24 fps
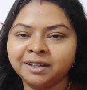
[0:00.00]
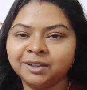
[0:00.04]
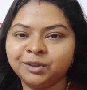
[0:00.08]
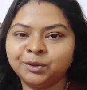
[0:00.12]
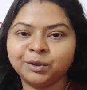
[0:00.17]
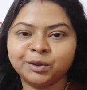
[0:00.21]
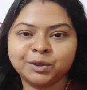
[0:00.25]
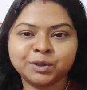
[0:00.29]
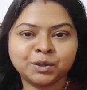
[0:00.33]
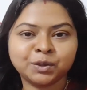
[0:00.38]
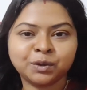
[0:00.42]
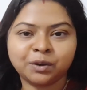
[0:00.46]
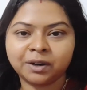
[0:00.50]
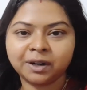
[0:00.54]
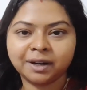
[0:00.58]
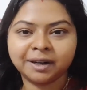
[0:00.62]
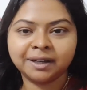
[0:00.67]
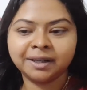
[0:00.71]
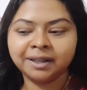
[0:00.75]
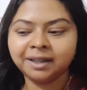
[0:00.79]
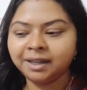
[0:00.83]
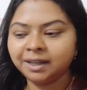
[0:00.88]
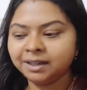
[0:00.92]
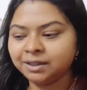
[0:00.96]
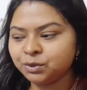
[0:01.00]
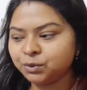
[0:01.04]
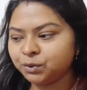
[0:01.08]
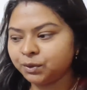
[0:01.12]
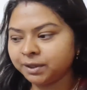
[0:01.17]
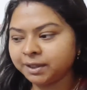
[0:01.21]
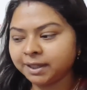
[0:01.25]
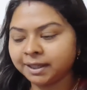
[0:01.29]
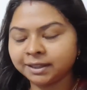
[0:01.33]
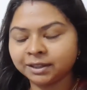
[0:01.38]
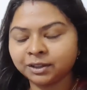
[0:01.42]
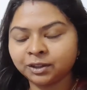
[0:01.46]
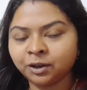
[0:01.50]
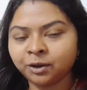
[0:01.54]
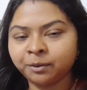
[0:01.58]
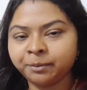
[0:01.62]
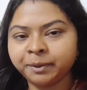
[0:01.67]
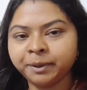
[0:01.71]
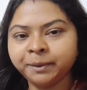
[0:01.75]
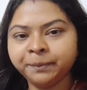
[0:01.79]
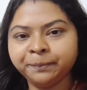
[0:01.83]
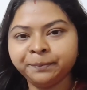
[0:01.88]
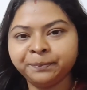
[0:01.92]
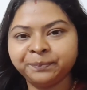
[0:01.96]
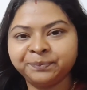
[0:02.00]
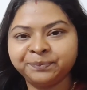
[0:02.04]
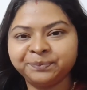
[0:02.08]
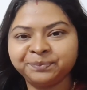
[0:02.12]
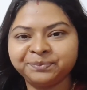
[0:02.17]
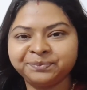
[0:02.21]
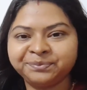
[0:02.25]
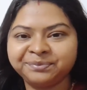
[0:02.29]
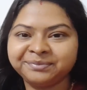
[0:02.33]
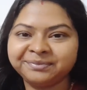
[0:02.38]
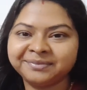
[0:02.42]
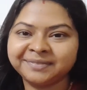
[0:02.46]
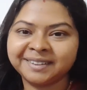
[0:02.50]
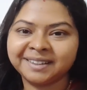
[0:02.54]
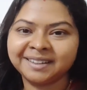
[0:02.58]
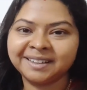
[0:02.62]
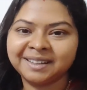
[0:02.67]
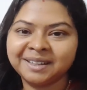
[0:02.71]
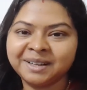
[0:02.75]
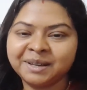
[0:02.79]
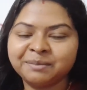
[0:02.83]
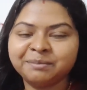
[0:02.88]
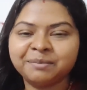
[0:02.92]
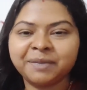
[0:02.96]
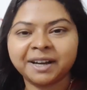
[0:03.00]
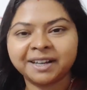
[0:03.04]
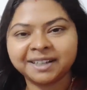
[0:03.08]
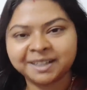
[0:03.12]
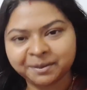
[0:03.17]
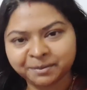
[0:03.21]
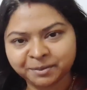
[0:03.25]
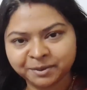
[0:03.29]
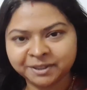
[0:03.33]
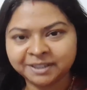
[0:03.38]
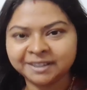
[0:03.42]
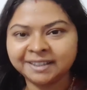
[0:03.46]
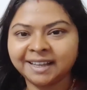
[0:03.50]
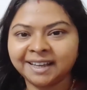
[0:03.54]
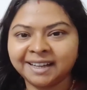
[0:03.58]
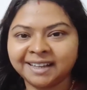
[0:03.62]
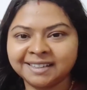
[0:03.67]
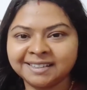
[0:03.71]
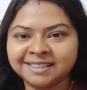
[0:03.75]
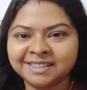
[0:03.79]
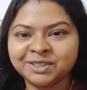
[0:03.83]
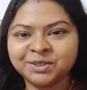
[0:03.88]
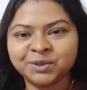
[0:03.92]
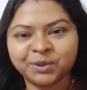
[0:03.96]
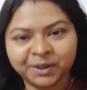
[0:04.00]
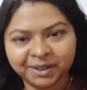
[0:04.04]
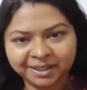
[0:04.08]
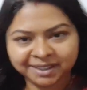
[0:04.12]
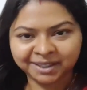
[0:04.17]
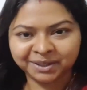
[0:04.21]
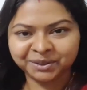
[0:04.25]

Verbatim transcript: তো কিছু করার নেই এই শুয়ে থাকতে হবে বাকিটা আপনাদের দেখাচ্ছি সঙ্গে